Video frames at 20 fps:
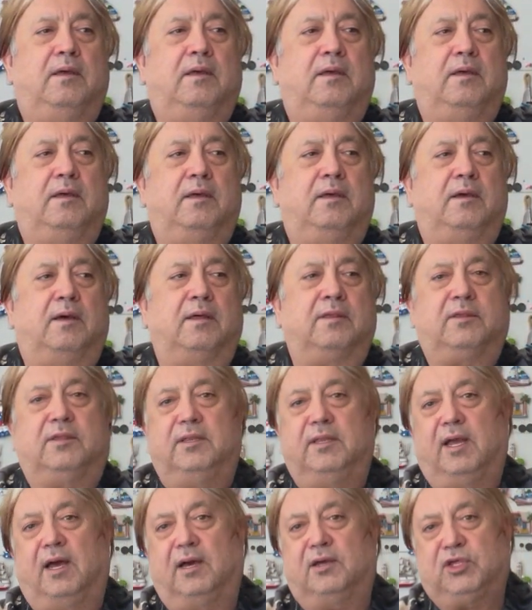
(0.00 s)
Ee,
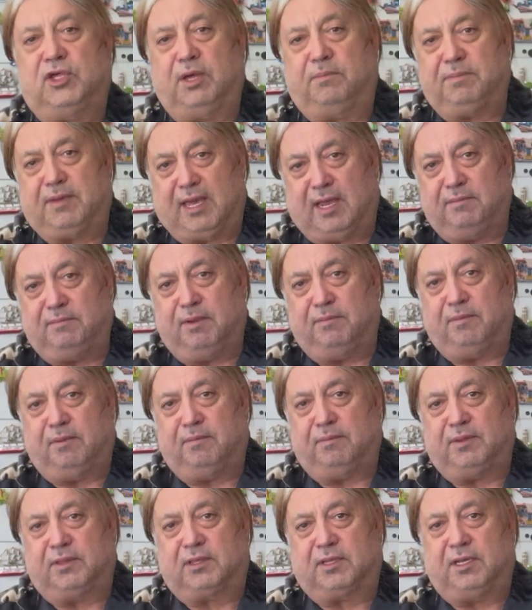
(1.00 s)
aslında akşam
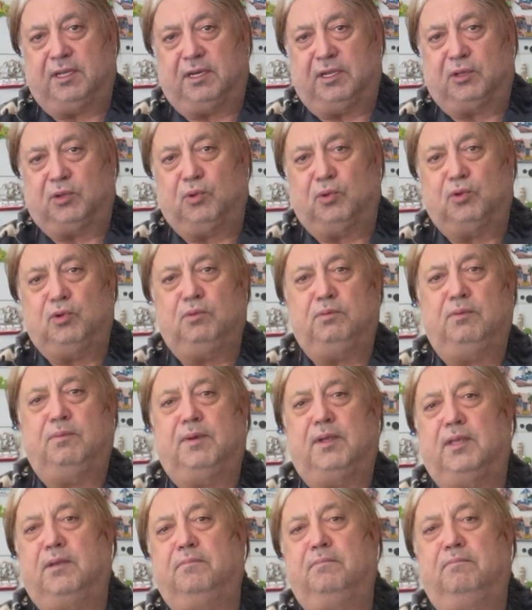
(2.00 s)
gelmememiz gerekiyordu. Bu
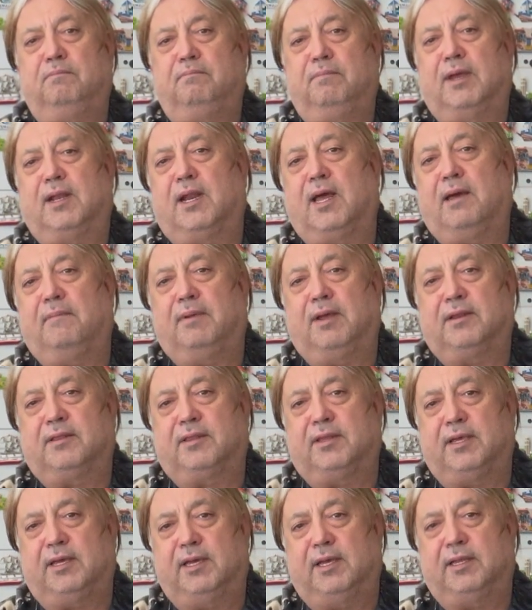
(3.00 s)
benim beraber
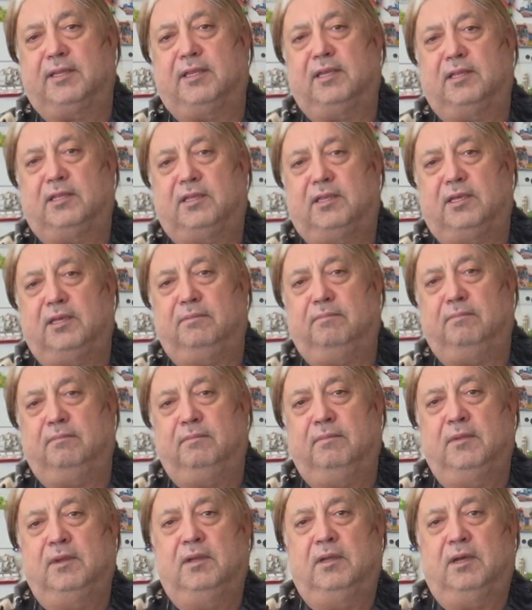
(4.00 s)
seyahat ettiğim
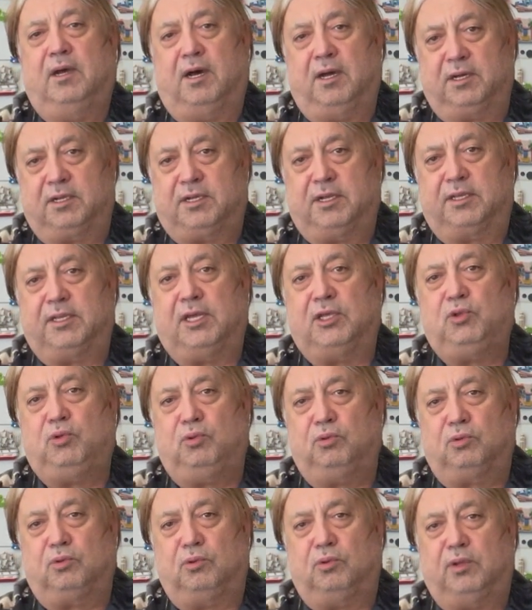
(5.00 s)

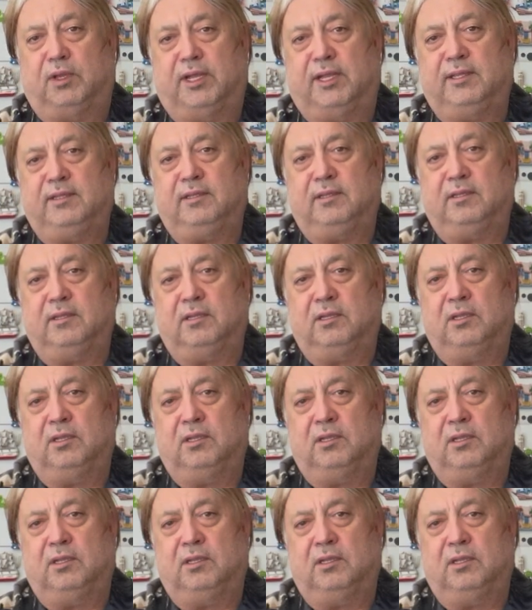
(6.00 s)
arkadaş yüzünden.